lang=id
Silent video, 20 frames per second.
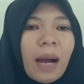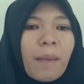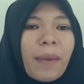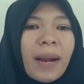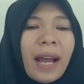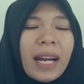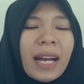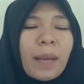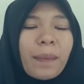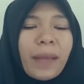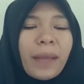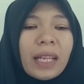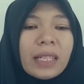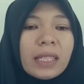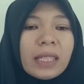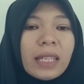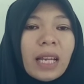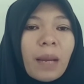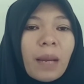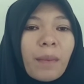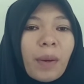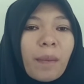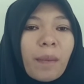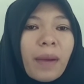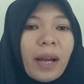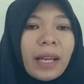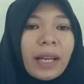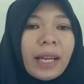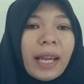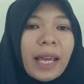beradaptasi dalam
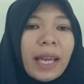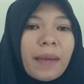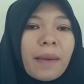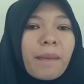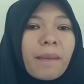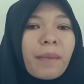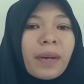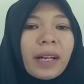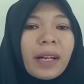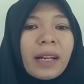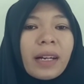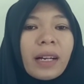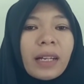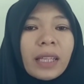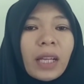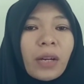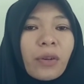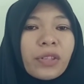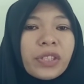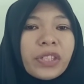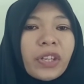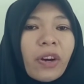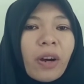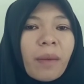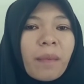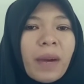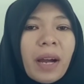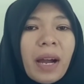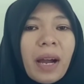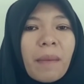berbagai peran dan tanggung
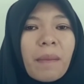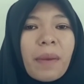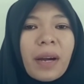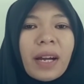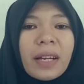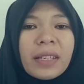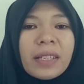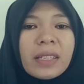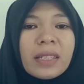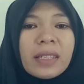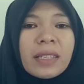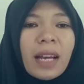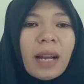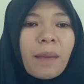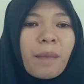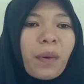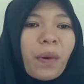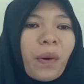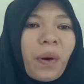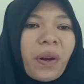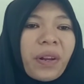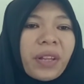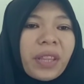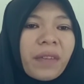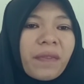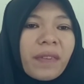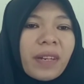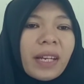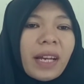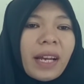jawab, bekerja secara
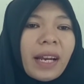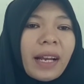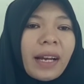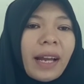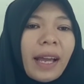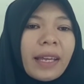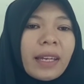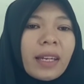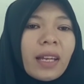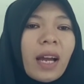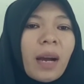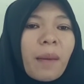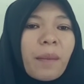produktif dengan yang lain,